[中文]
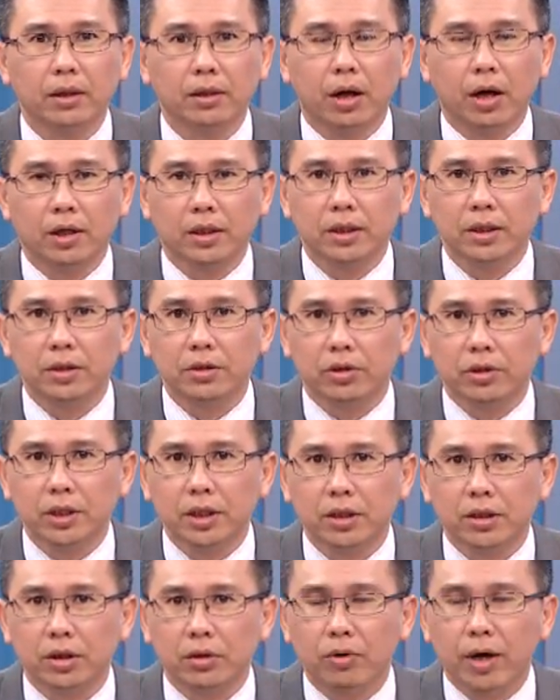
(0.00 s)
好，四九
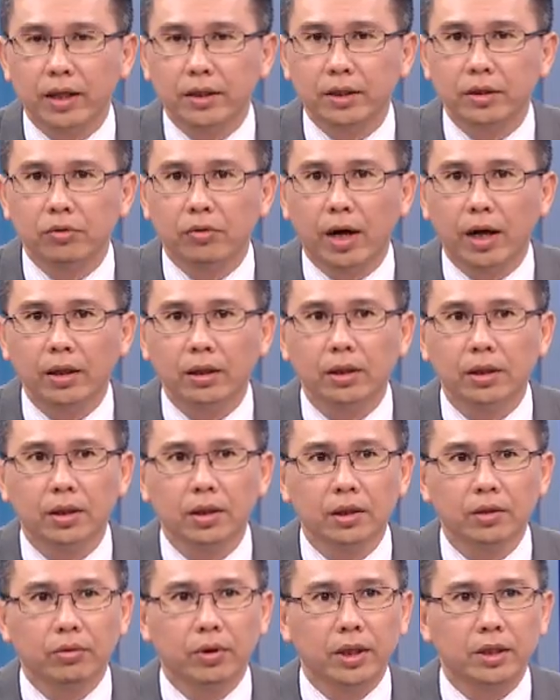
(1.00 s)
七九华星光，
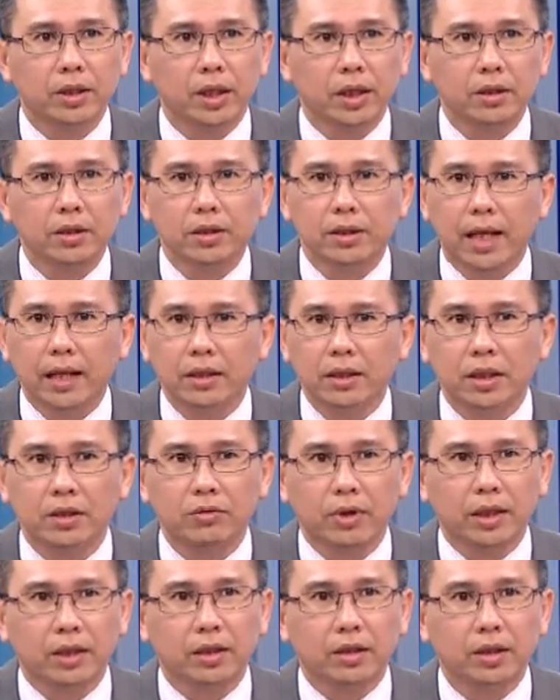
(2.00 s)
对，前三季
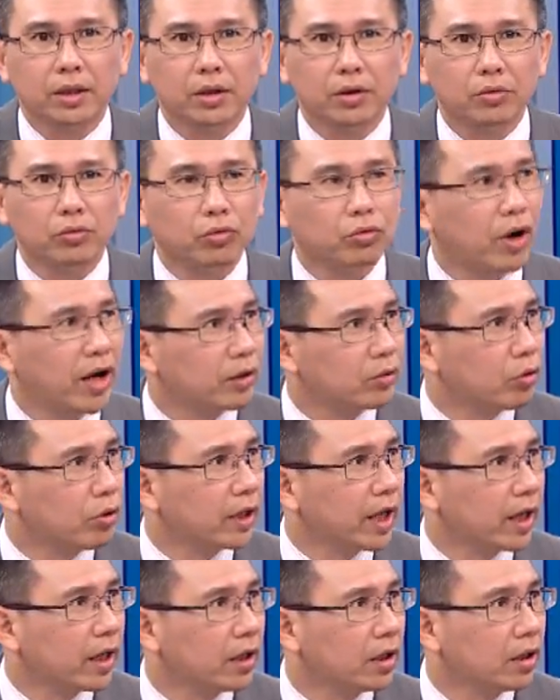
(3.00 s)
赚的五块多
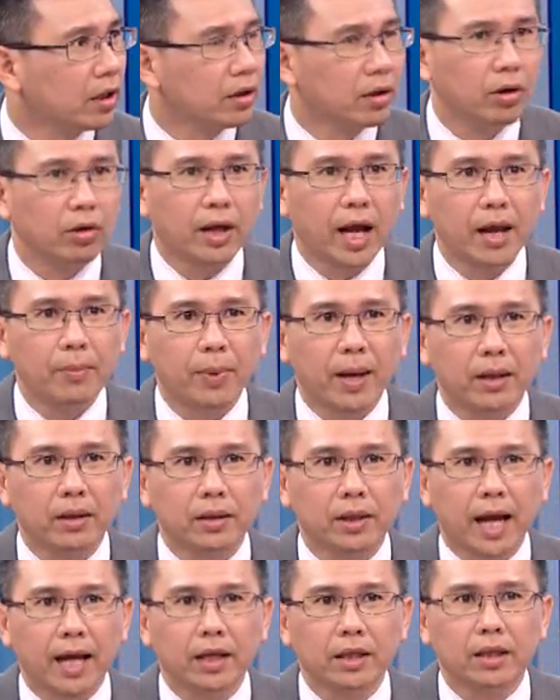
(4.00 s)
呢。哦，开盘
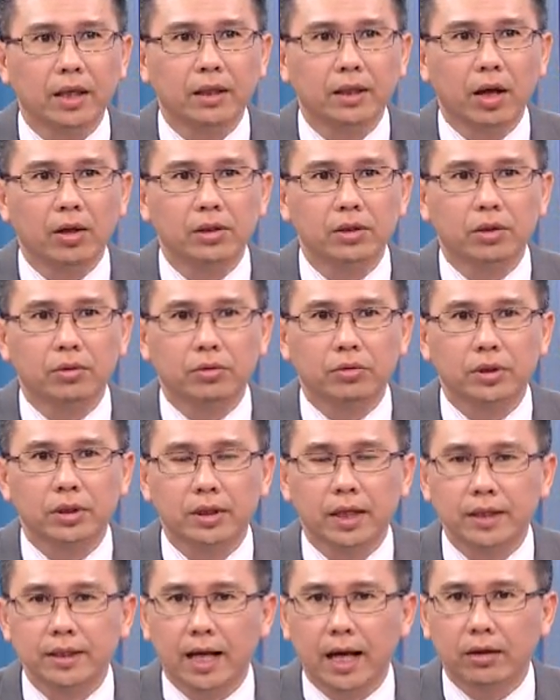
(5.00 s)
开一点高之后，直
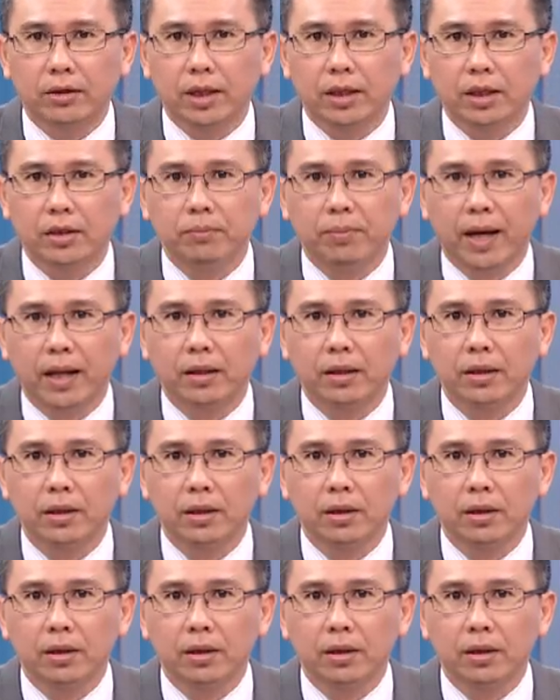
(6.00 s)
接杀跌停板。